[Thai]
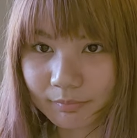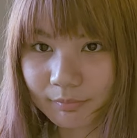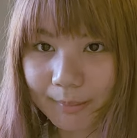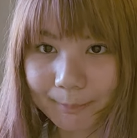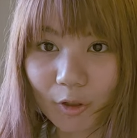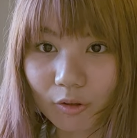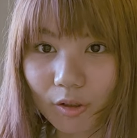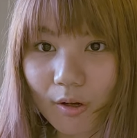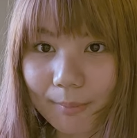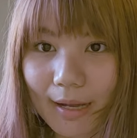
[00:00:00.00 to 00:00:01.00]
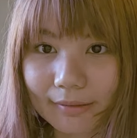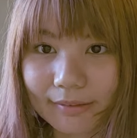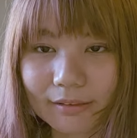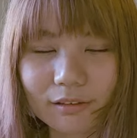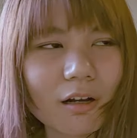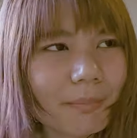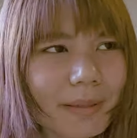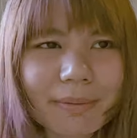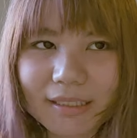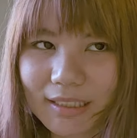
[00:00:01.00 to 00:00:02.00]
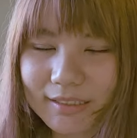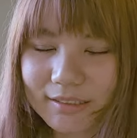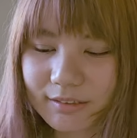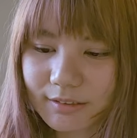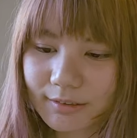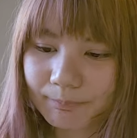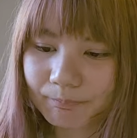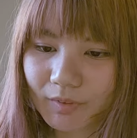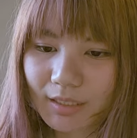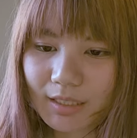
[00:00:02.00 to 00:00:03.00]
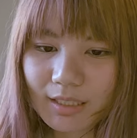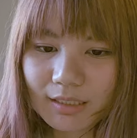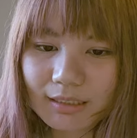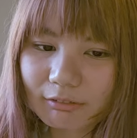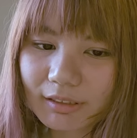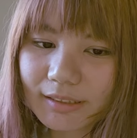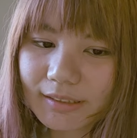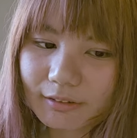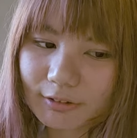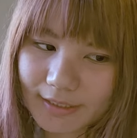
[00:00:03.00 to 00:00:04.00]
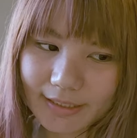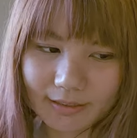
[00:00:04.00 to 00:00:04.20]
แบบของหอพักเนี่ยก็ไม่มีอะไรเกิดขึ้นเราก็เลยโอเค